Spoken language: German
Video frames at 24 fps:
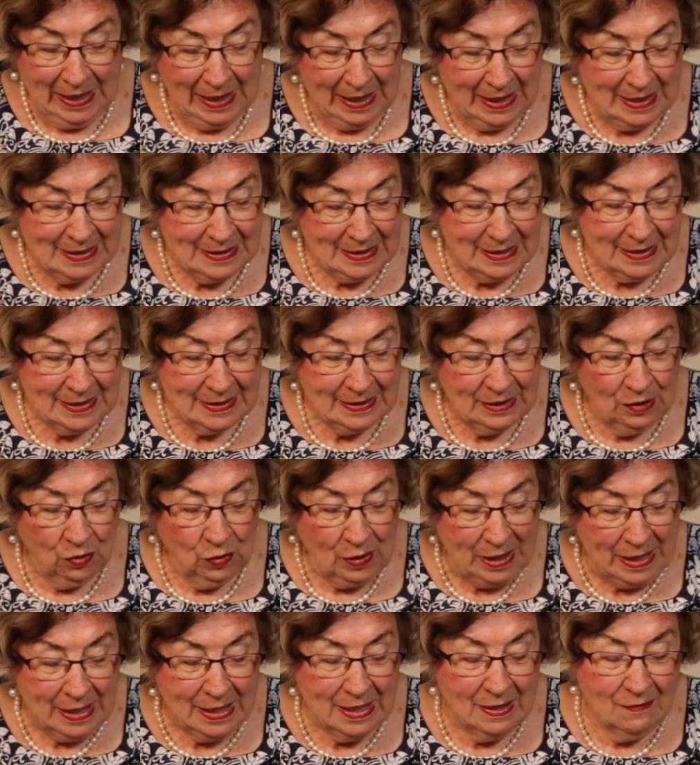Es ist
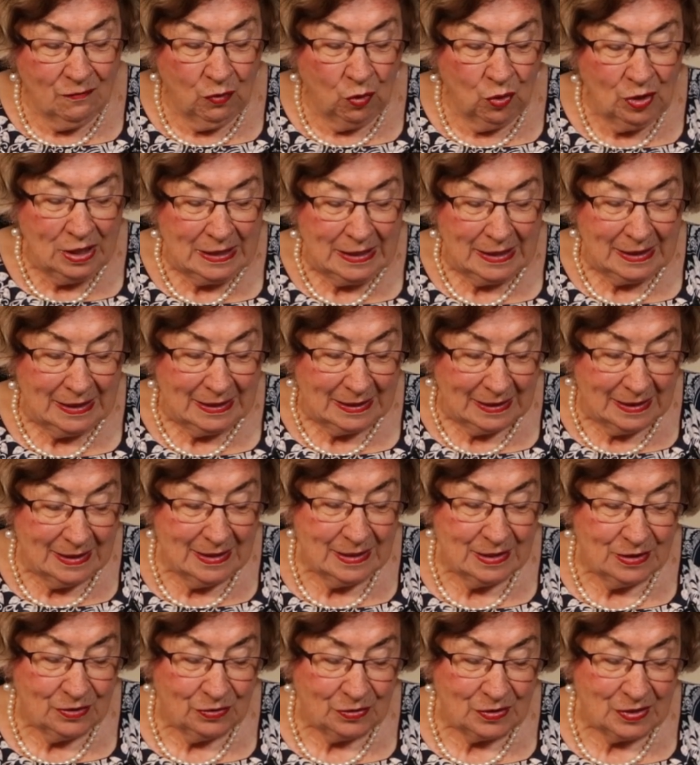der innewohnende
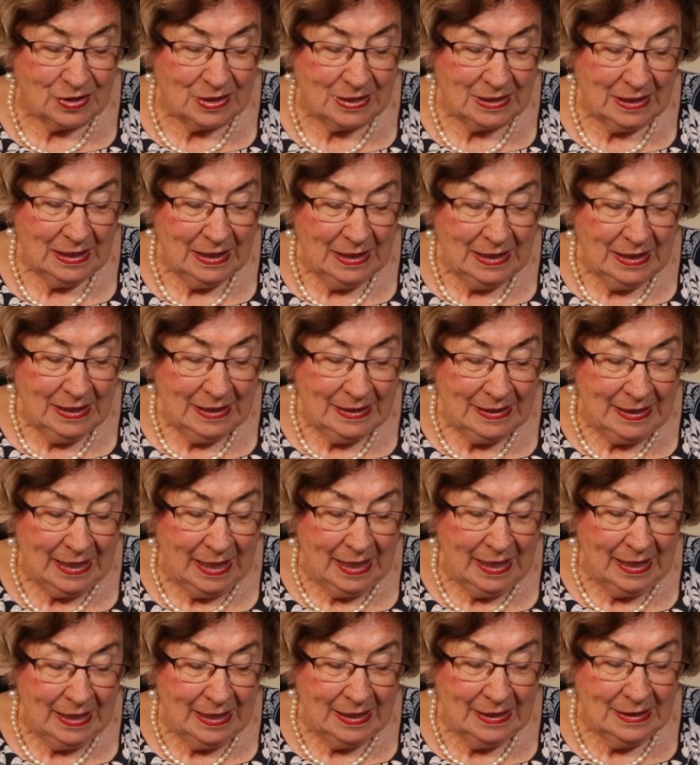Christus,
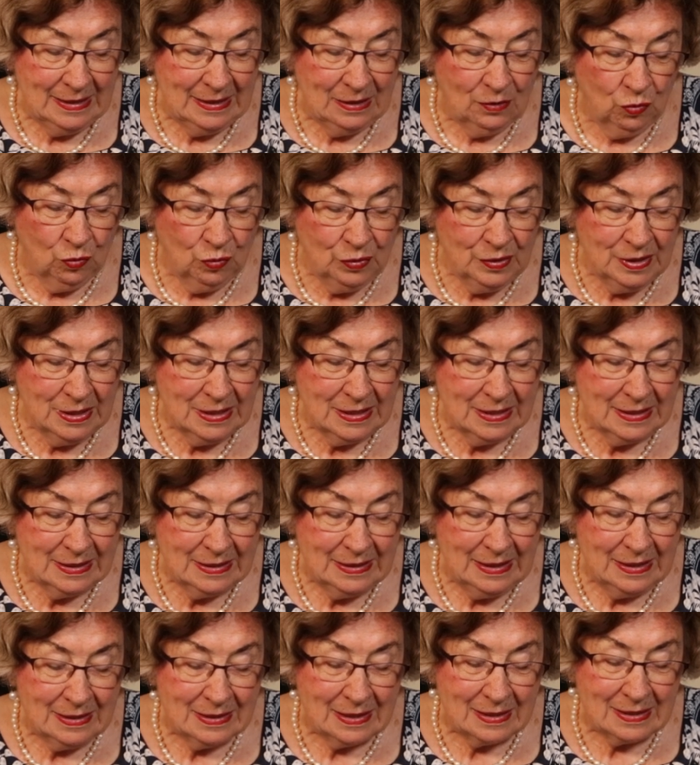der in
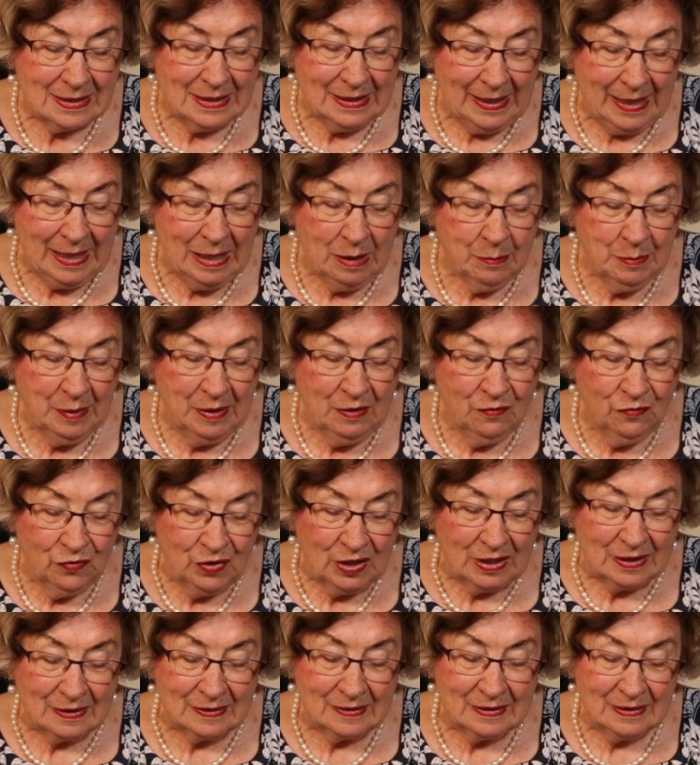uns dieses Leben
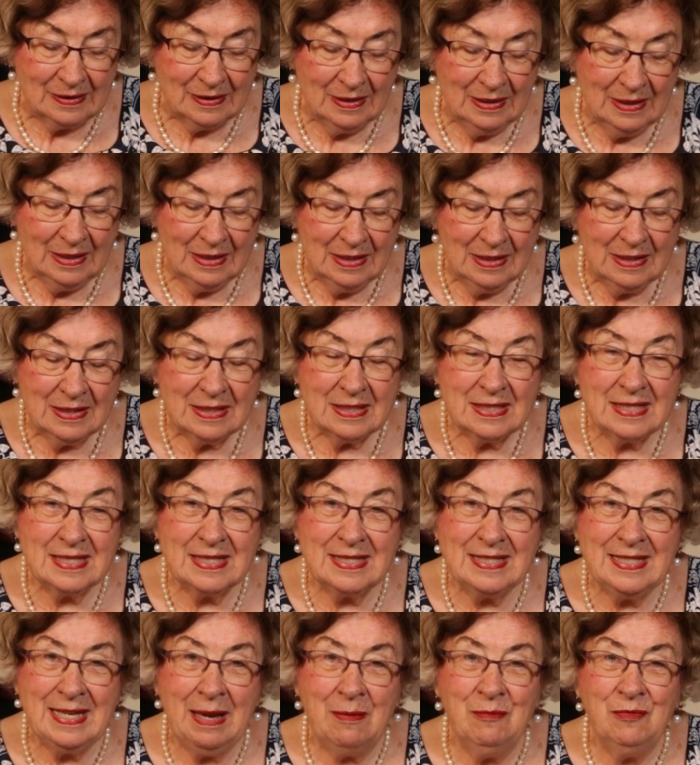wird,
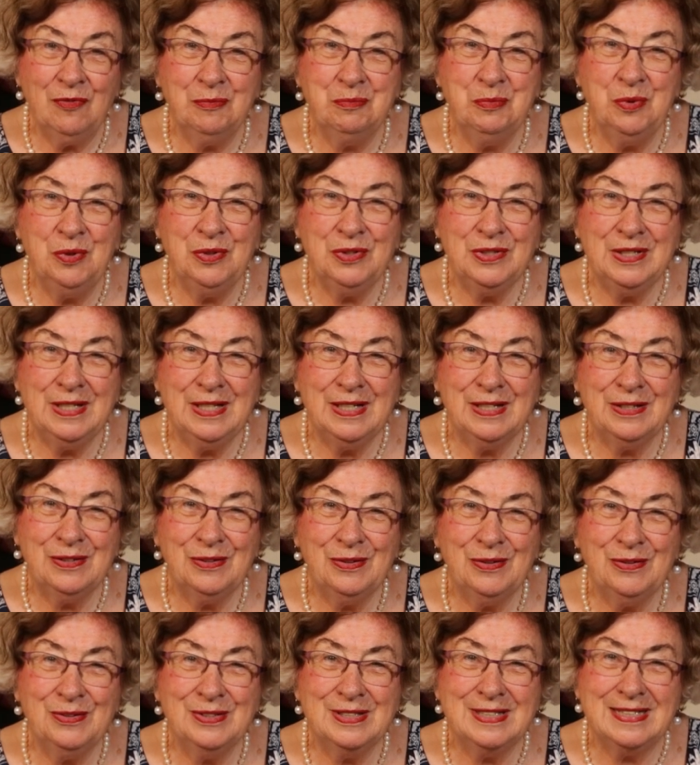sanftmütig
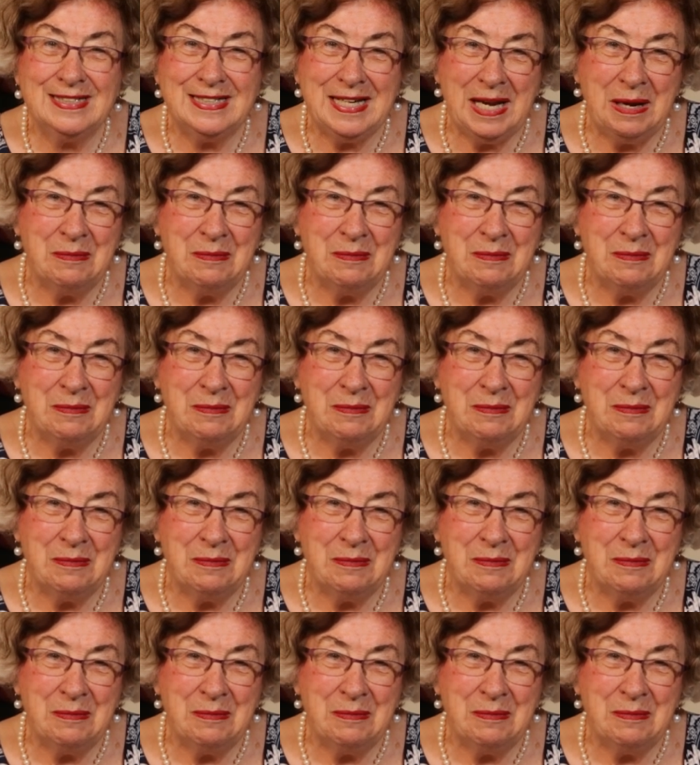und